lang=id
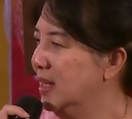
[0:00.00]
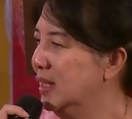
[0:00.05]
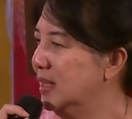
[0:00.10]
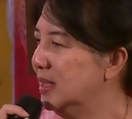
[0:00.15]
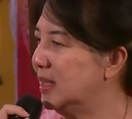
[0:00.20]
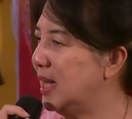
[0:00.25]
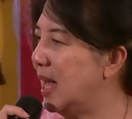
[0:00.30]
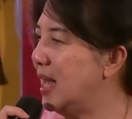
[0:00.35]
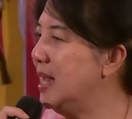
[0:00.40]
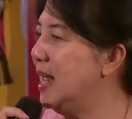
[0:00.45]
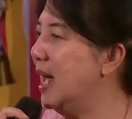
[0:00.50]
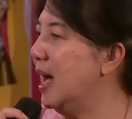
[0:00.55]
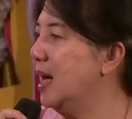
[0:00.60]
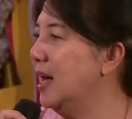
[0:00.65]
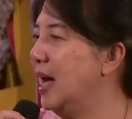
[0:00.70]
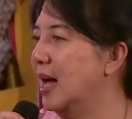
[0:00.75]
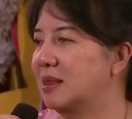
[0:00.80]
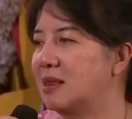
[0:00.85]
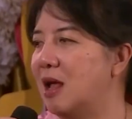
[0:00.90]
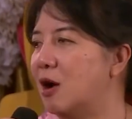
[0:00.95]
Saya
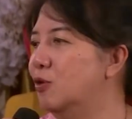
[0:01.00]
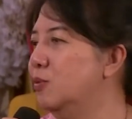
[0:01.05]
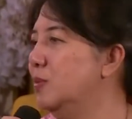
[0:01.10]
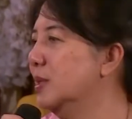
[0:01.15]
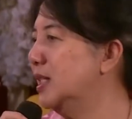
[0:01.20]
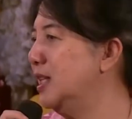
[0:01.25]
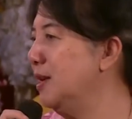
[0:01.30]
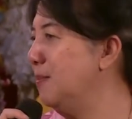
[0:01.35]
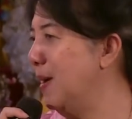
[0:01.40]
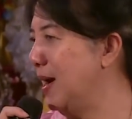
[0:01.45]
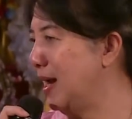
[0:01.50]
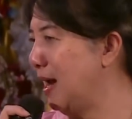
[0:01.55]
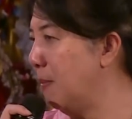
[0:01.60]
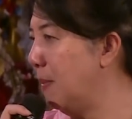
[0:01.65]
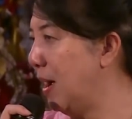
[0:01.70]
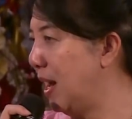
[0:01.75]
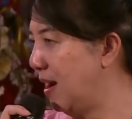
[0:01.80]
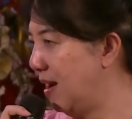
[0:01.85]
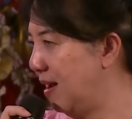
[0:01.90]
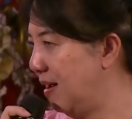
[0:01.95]
nggak tahu mesti
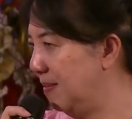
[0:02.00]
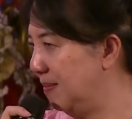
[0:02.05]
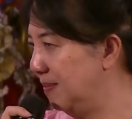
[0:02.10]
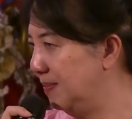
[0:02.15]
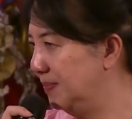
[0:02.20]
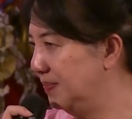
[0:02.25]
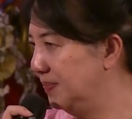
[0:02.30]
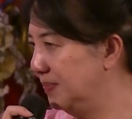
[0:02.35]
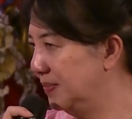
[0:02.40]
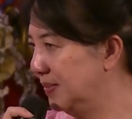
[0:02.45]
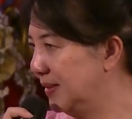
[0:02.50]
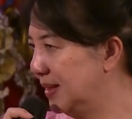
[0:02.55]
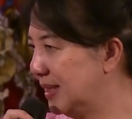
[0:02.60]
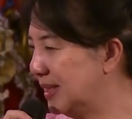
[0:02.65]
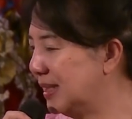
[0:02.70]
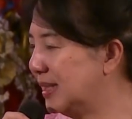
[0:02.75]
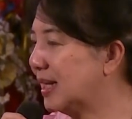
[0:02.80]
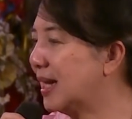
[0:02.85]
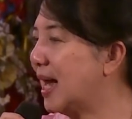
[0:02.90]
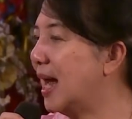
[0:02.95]
bagaimana.
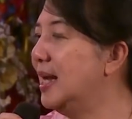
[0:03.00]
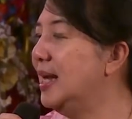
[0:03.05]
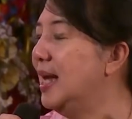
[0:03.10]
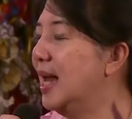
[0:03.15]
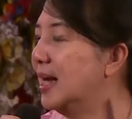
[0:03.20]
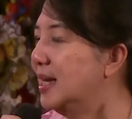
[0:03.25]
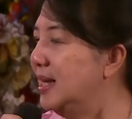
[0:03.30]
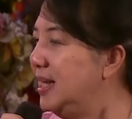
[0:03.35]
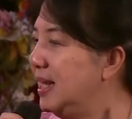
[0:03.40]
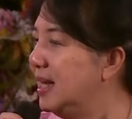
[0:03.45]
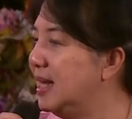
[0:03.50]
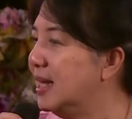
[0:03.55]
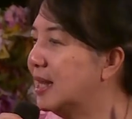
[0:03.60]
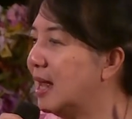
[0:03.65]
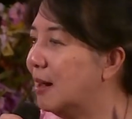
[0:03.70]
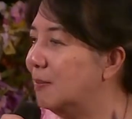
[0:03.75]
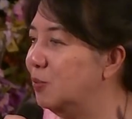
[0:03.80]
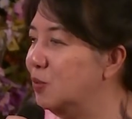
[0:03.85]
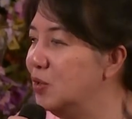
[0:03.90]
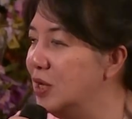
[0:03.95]
Sekali lagi
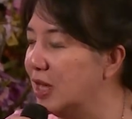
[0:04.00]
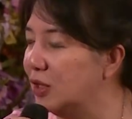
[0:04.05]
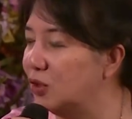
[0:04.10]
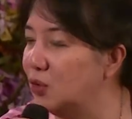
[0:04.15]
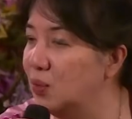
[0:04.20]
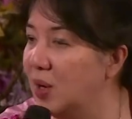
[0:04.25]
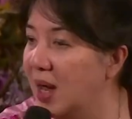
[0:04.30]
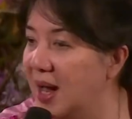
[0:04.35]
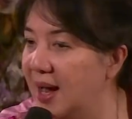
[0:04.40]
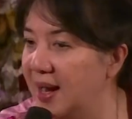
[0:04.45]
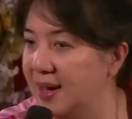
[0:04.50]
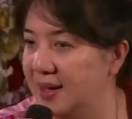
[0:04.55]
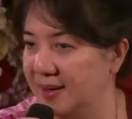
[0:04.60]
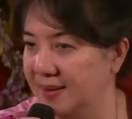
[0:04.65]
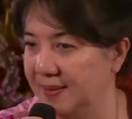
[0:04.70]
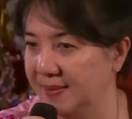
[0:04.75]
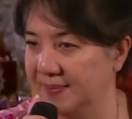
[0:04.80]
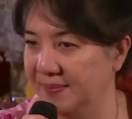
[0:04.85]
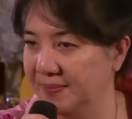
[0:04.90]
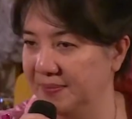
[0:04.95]
kita punya Tuhan,
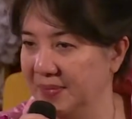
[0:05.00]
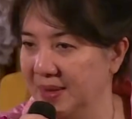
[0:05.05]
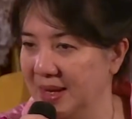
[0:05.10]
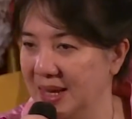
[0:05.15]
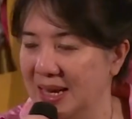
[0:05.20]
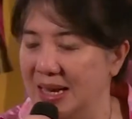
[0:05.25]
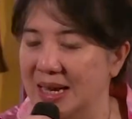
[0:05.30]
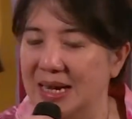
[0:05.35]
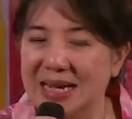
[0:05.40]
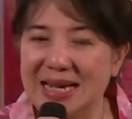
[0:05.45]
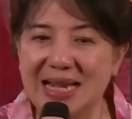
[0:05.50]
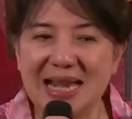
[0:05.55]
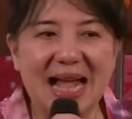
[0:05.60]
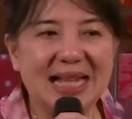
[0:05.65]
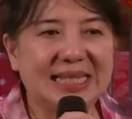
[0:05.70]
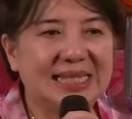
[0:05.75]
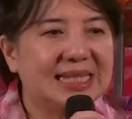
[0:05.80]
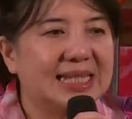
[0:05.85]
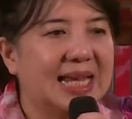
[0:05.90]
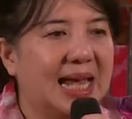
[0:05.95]

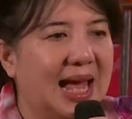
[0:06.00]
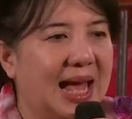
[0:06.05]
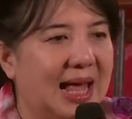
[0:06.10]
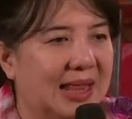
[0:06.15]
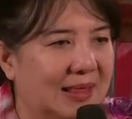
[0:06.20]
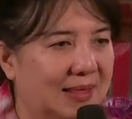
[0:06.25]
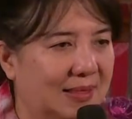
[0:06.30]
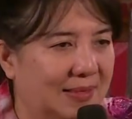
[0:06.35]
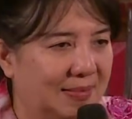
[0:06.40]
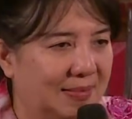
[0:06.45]
nasihat.